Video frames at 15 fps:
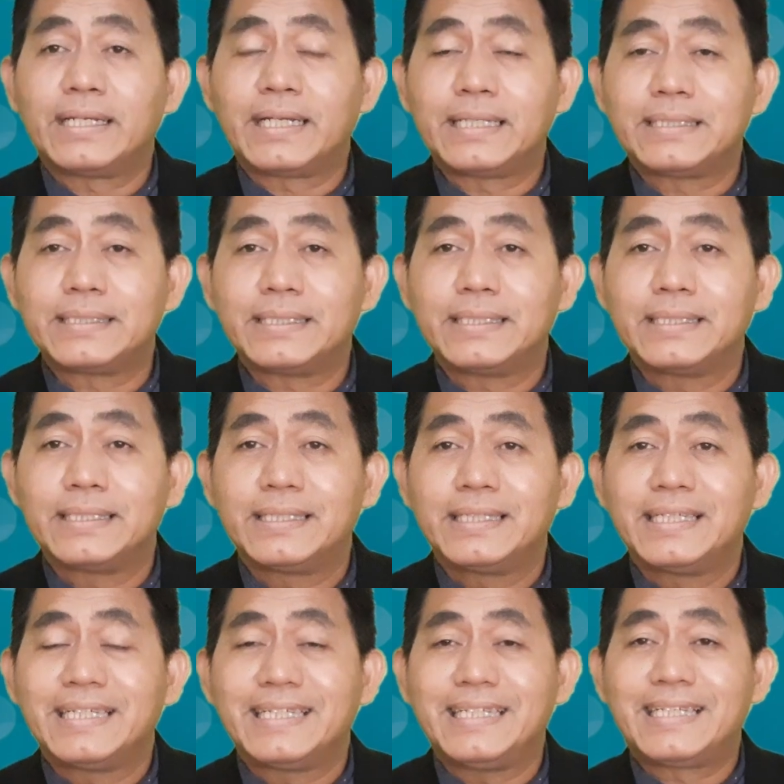yang kasih,
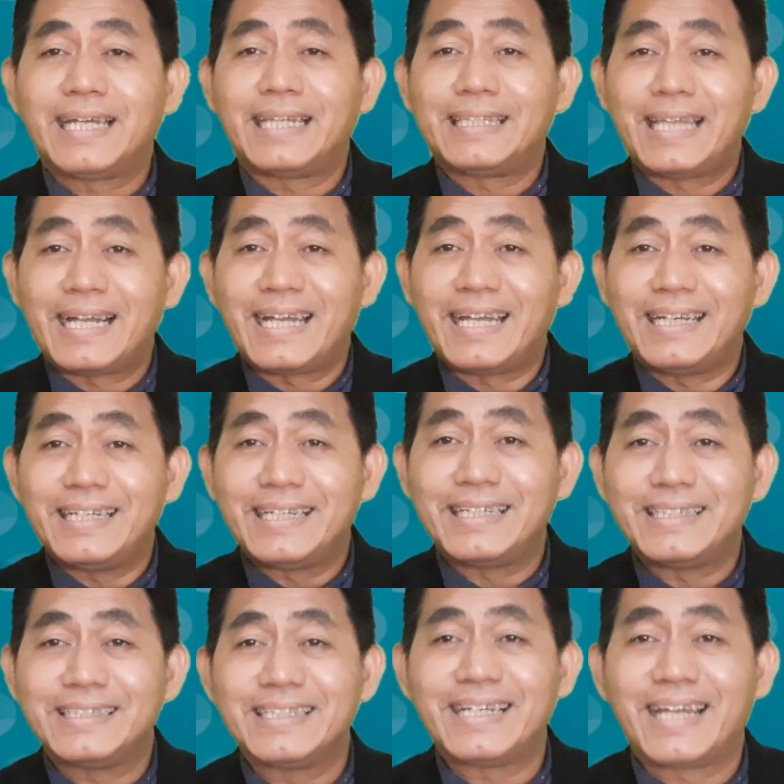dikatakan
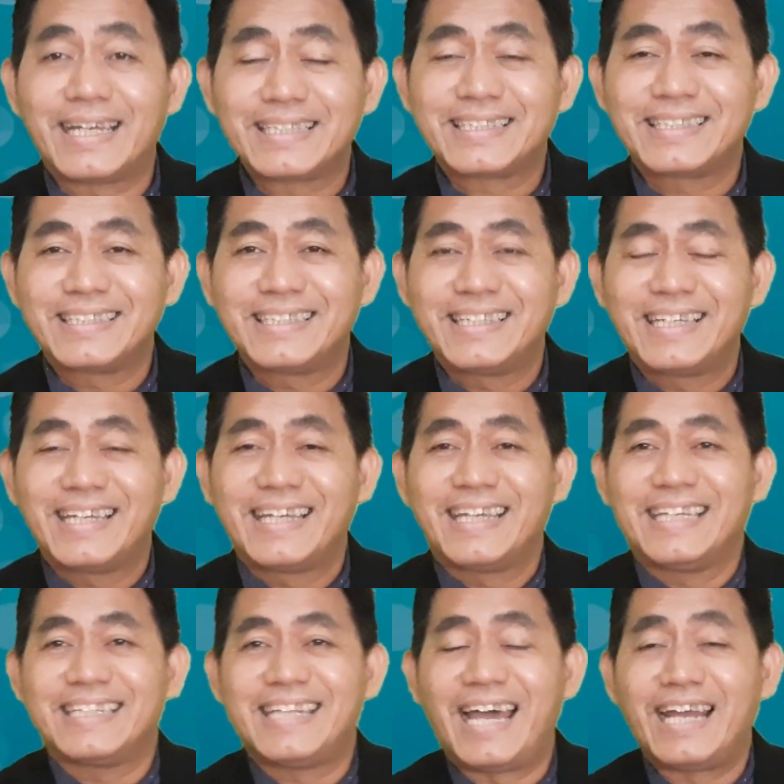dengan jelas
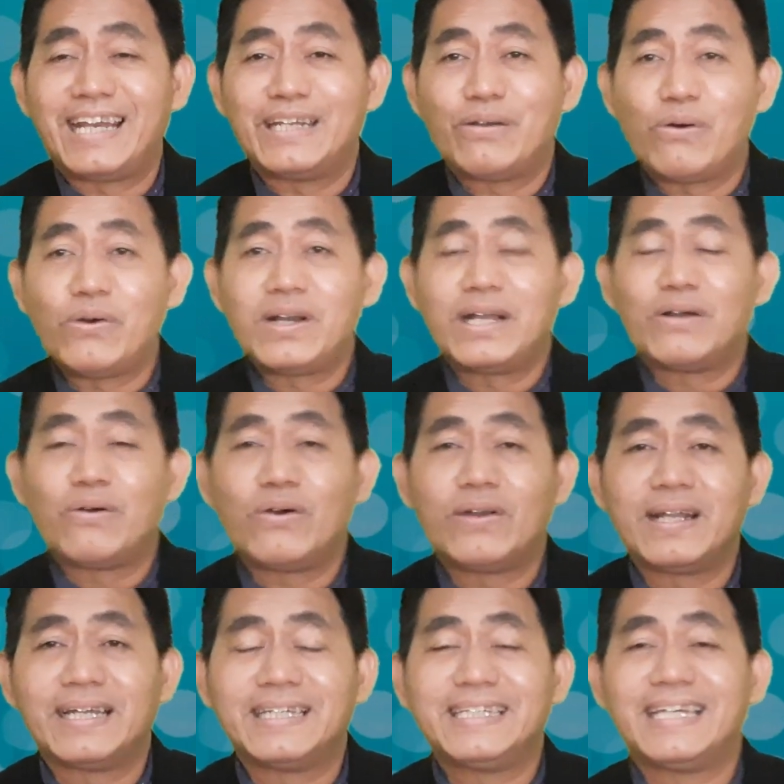dari
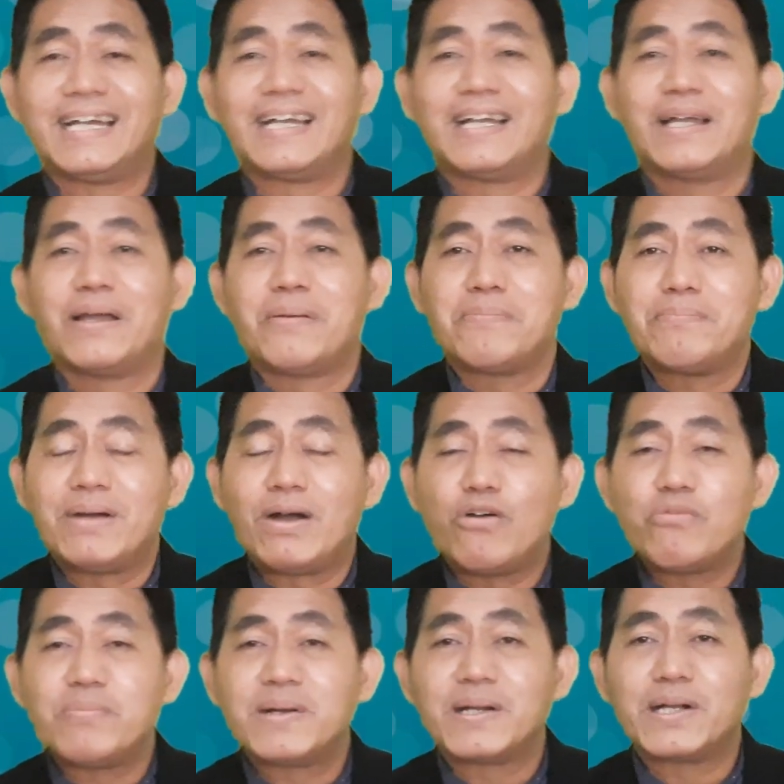orang-orang yang mau
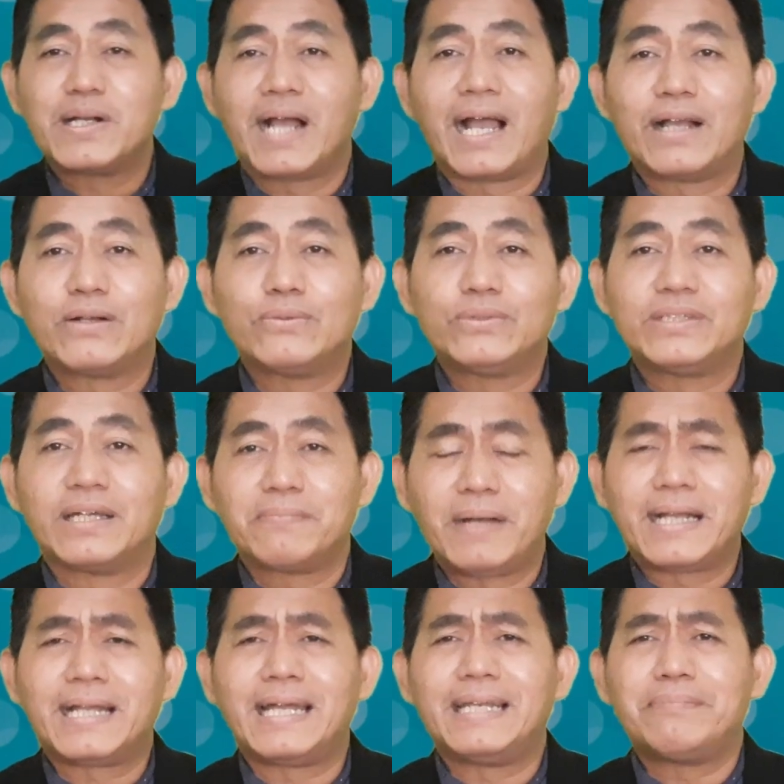mengganggunya,
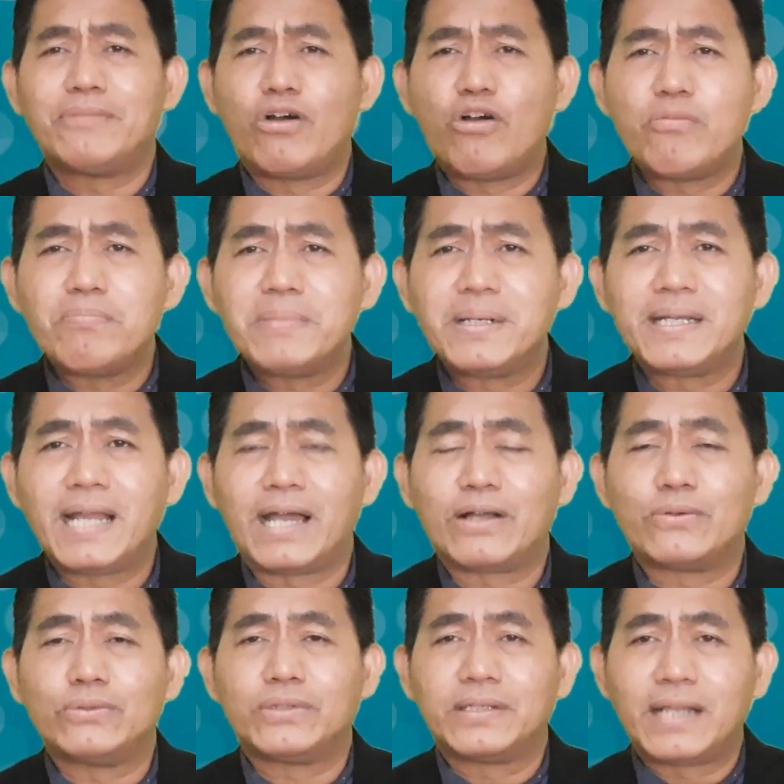bahkan mau
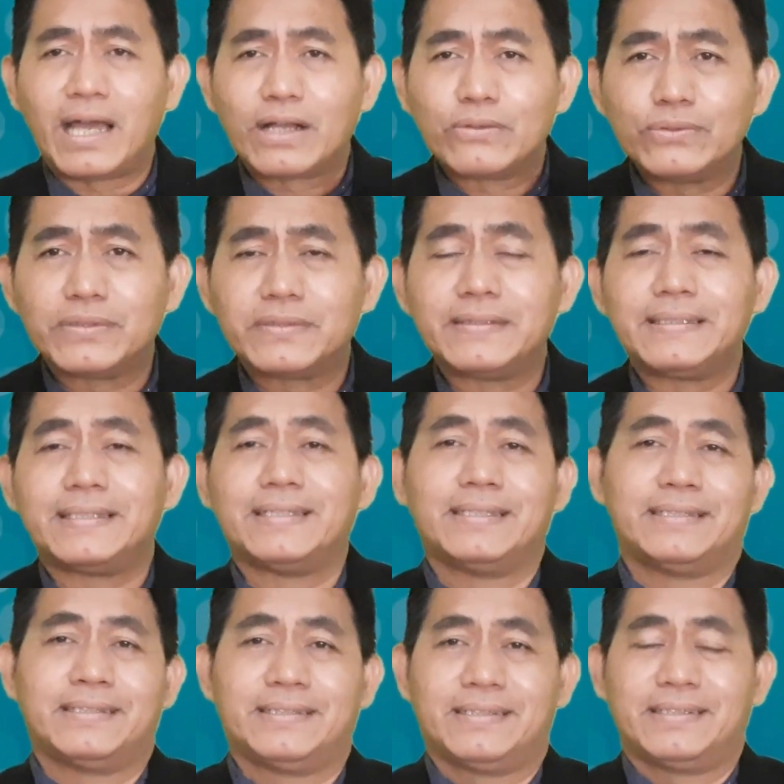menakut-nakuti.
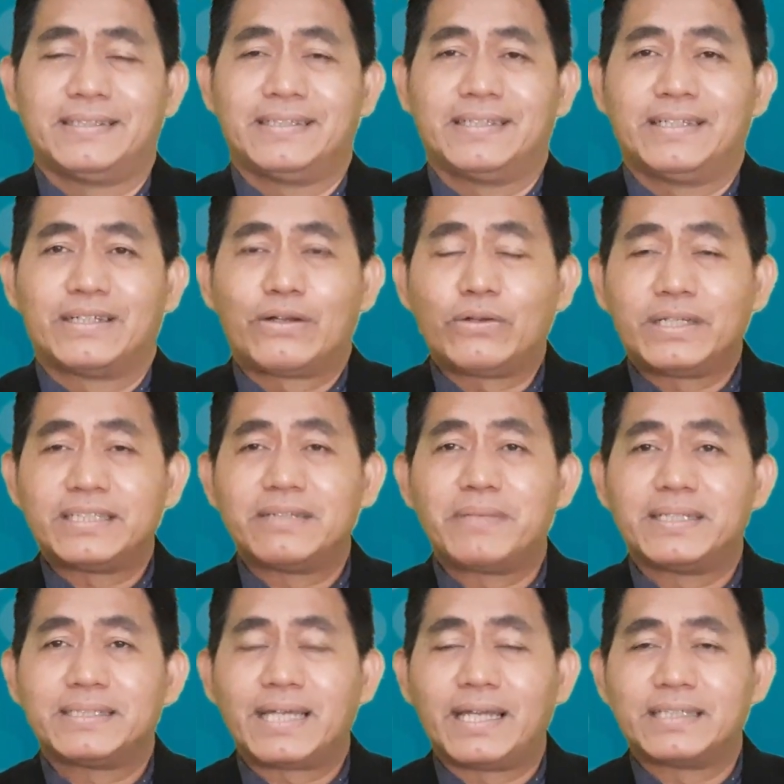Kalau kita
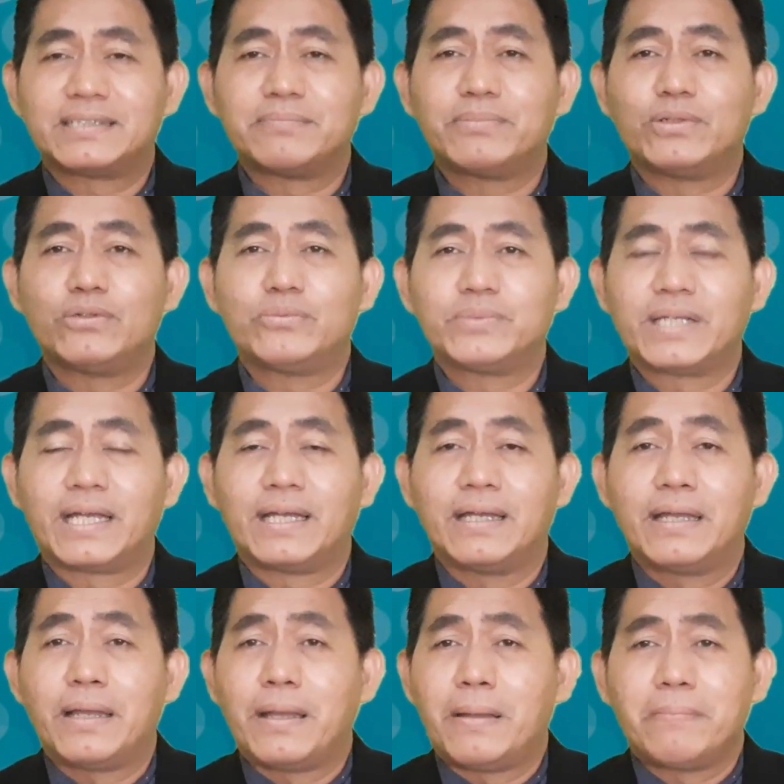baca ayat sebelumnya,
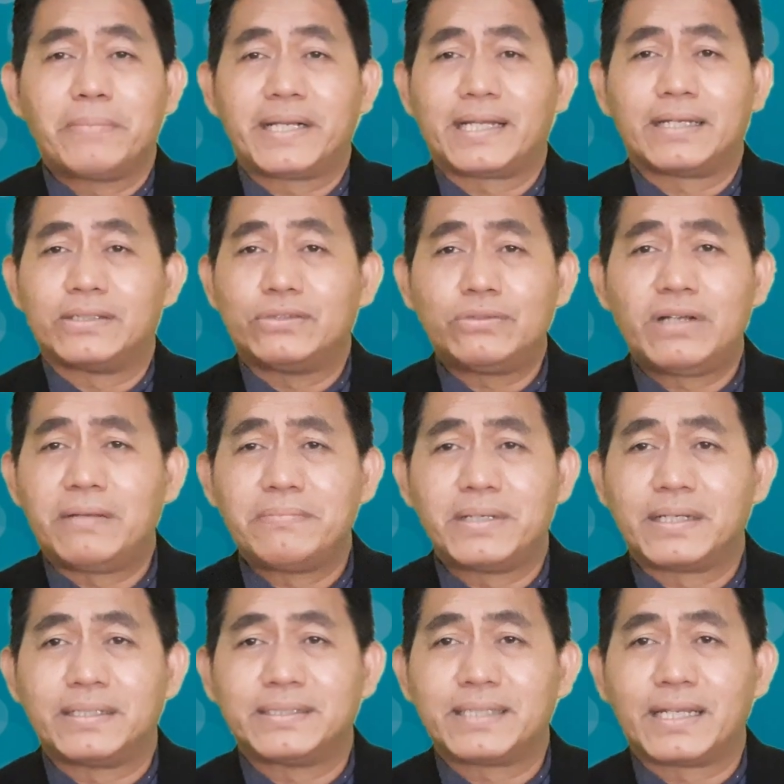mereka juga
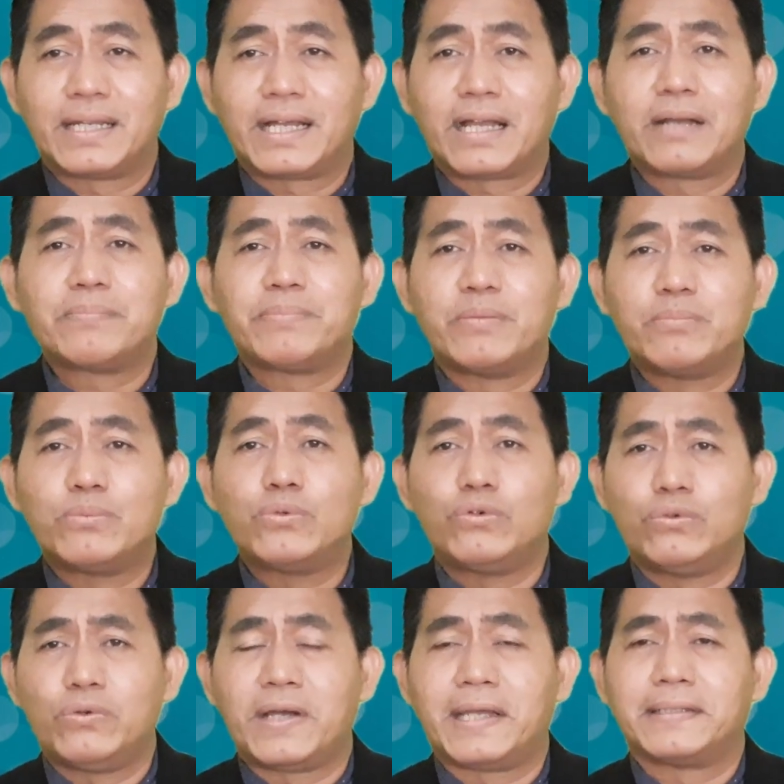merencanakan
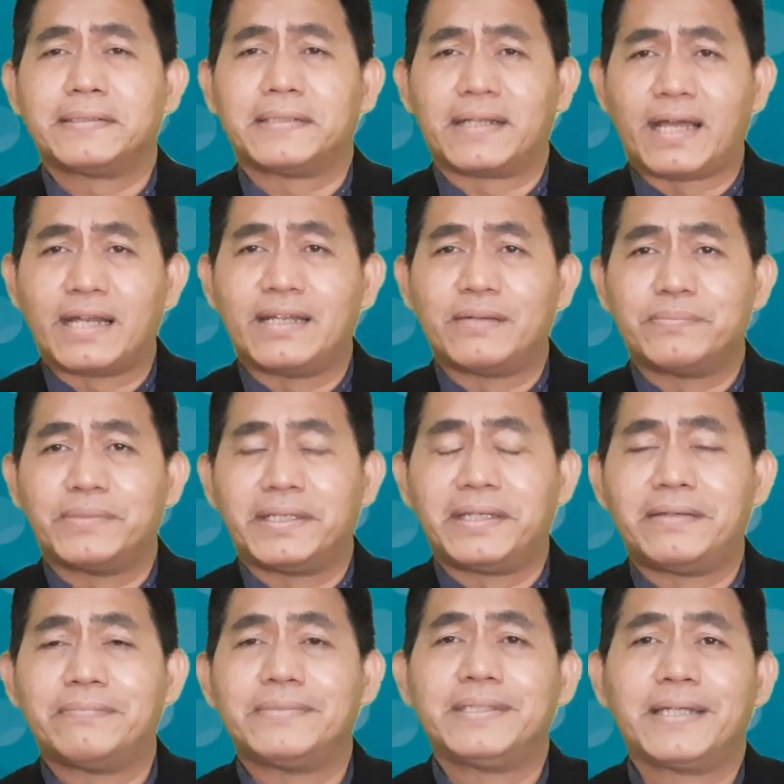pembunuhan terhadap
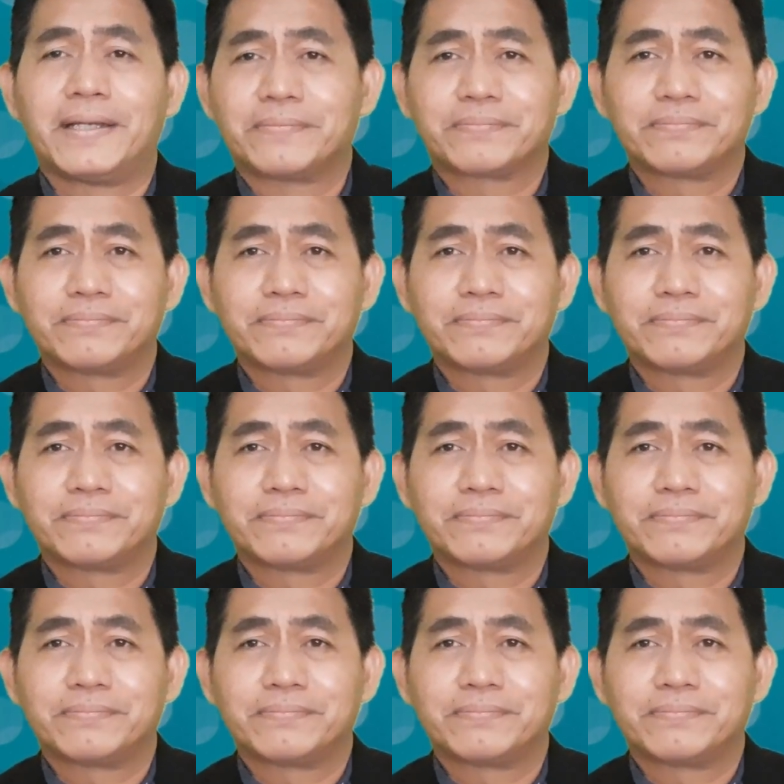Nehemia.